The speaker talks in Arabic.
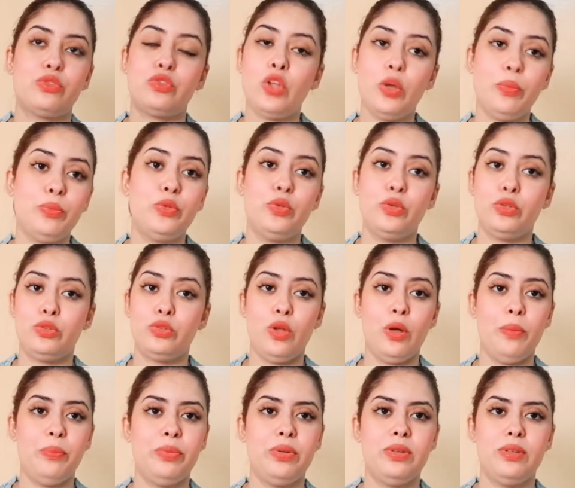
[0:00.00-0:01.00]
طوب دو
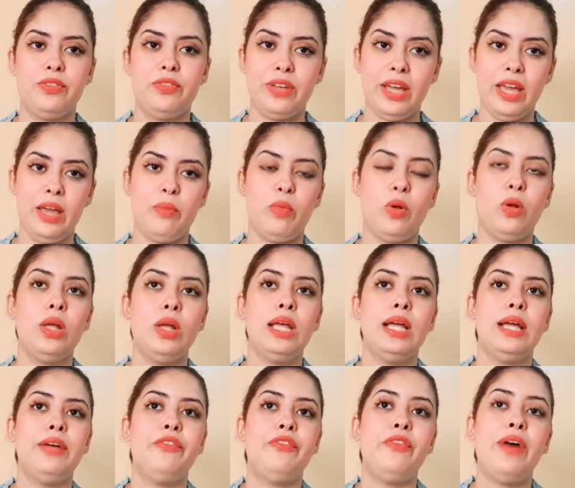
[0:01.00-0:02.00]
طوب فريمون
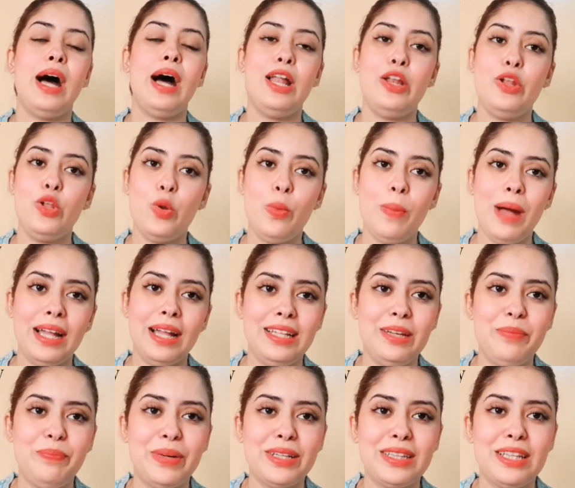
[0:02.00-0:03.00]
فاليوم
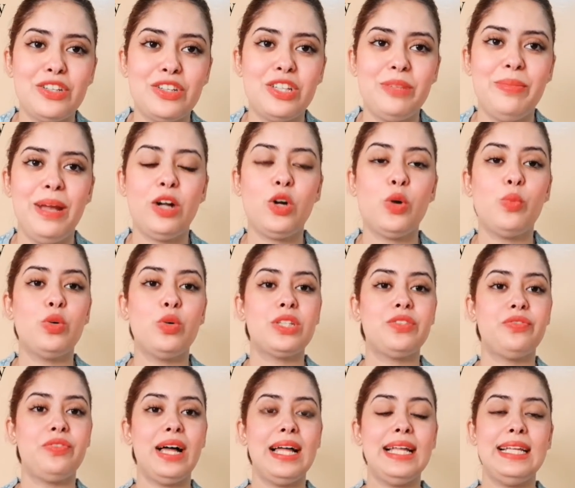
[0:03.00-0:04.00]
غادي نبارطاجي معكم
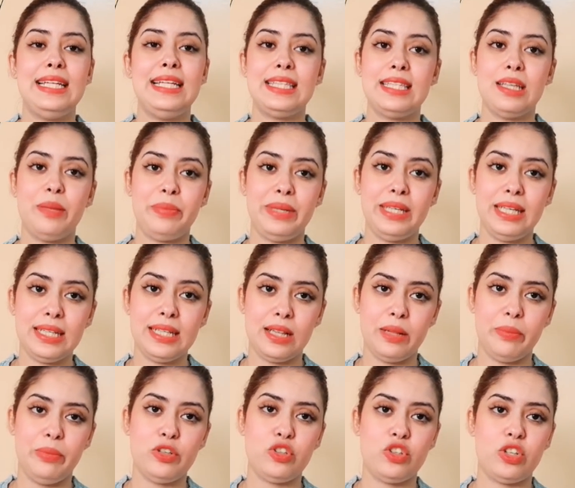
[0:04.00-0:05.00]
وصفه لتبييض
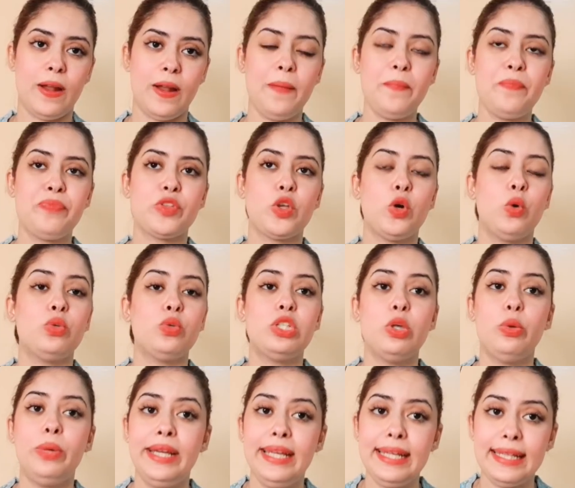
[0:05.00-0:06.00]
البشره
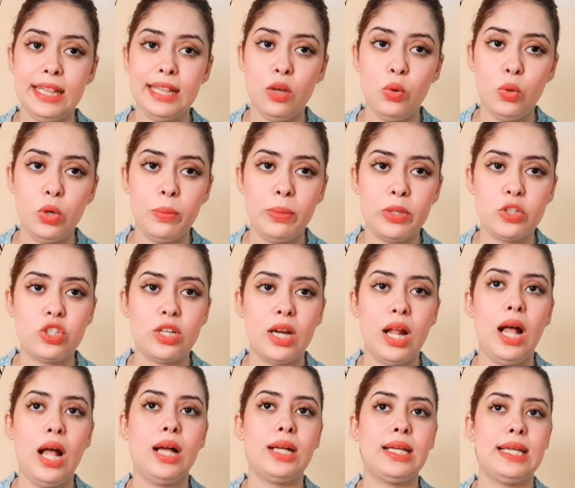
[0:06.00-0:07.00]
وتوحيد لون
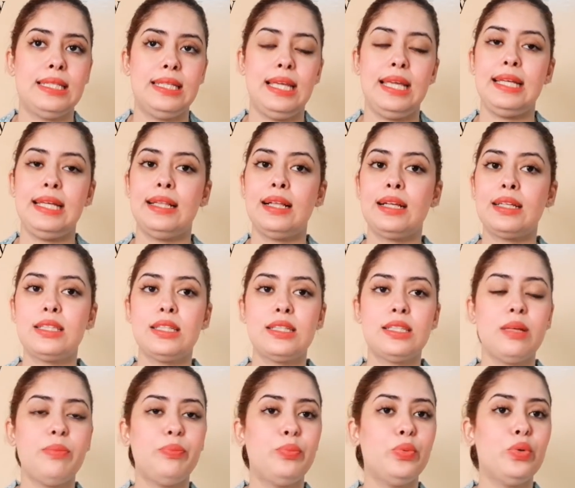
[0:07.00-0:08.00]
البشره كتحيد لك
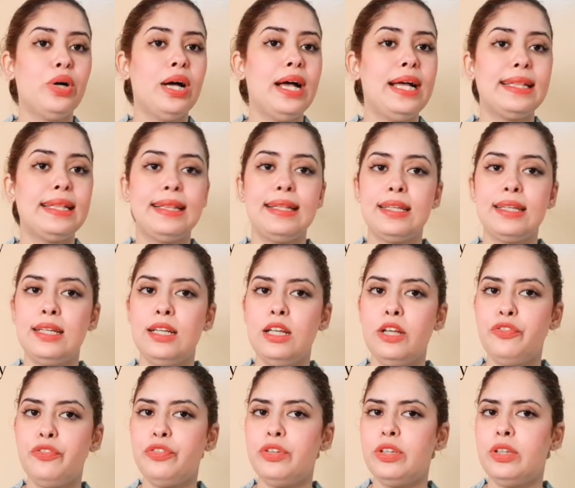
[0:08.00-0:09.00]
التصبغات
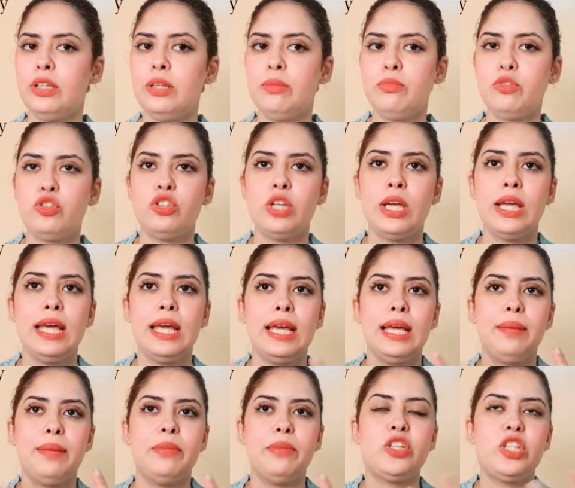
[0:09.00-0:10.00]
الكلف النمش
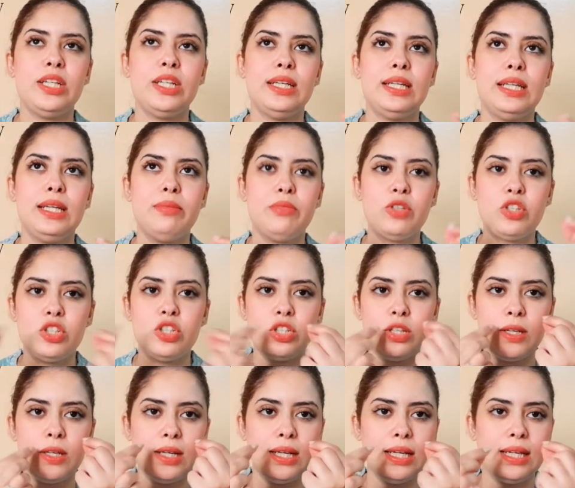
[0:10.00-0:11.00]
ماشي النمش
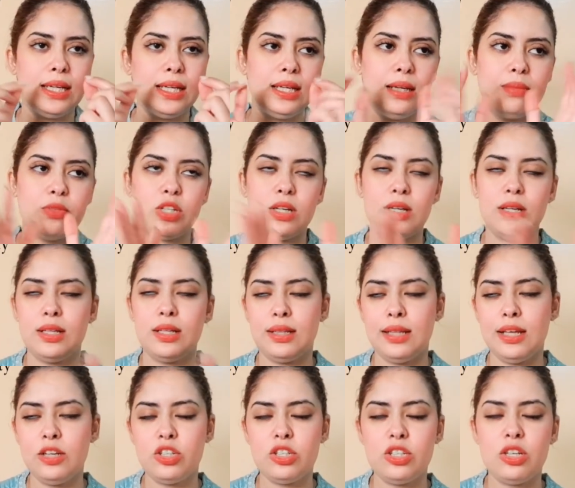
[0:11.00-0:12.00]
لان النمش
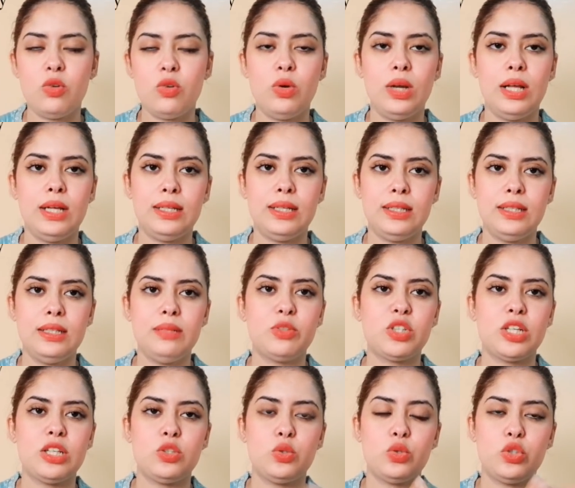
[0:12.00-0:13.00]
ضايجه تنقول ان
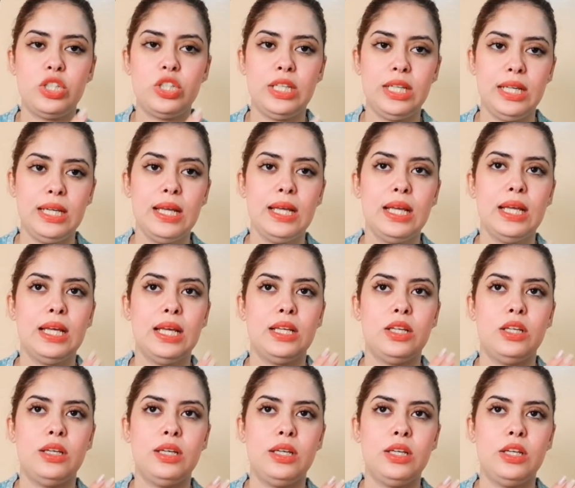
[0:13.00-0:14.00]
النمش خاصو شي
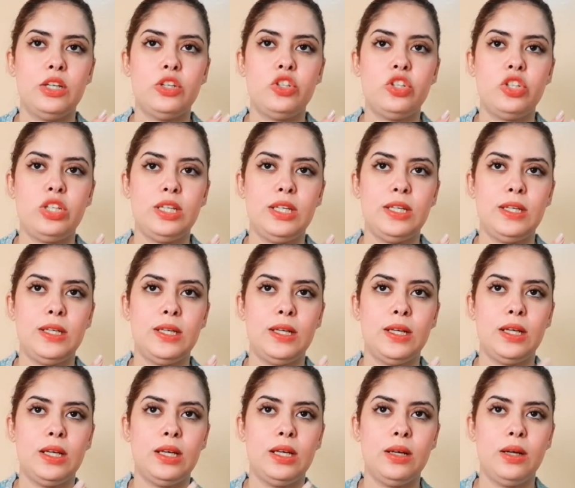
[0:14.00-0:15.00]
آه، شي
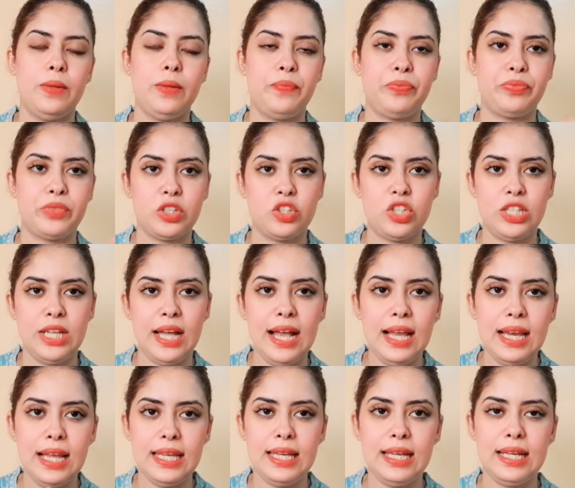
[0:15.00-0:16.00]
آه، شي
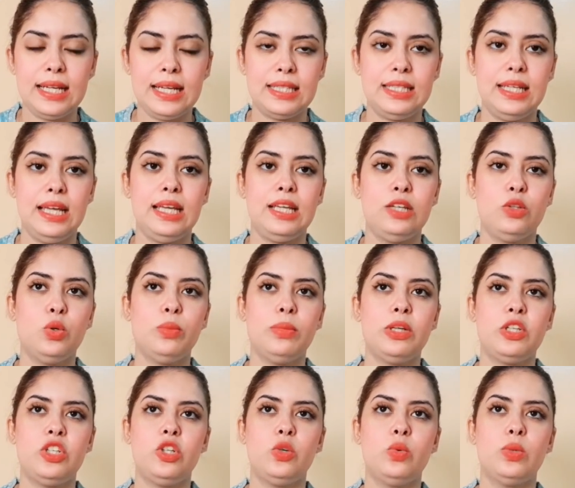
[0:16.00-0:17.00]
اله هي اللي كتحيدو
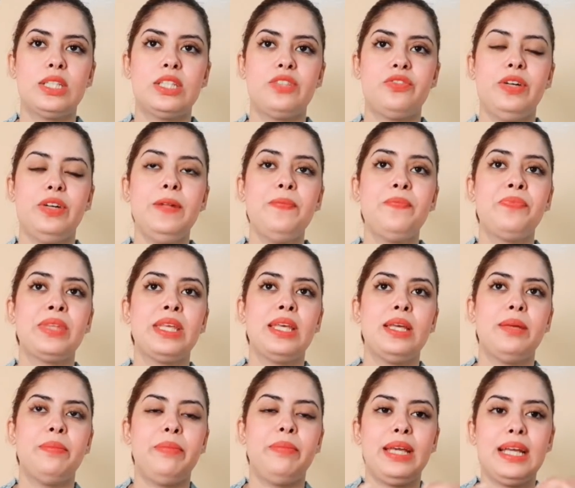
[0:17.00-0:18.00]
ماشي وصفه
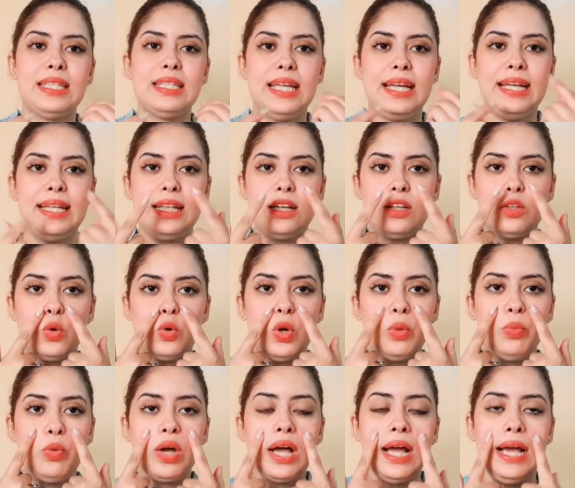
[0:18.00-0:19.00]
مي كتحيد لك دوك
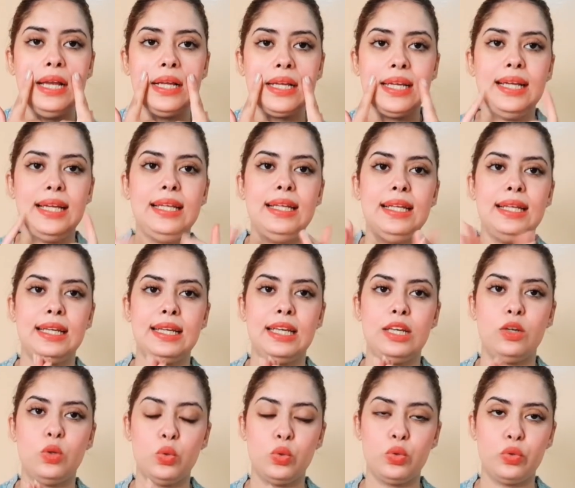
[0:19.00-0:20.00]
البقع الكحلي اللي
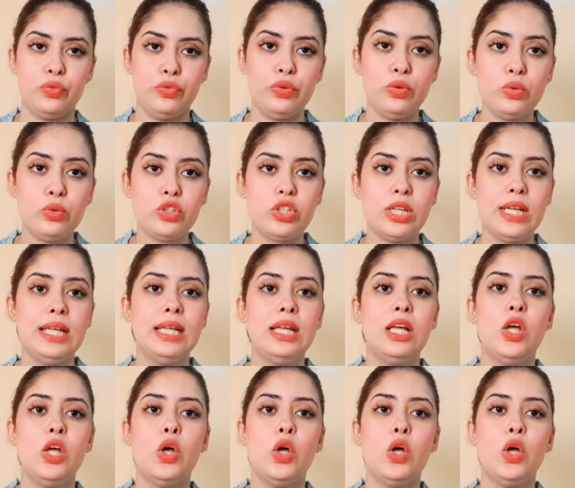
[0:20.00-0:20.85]
كيكونوا في الوجه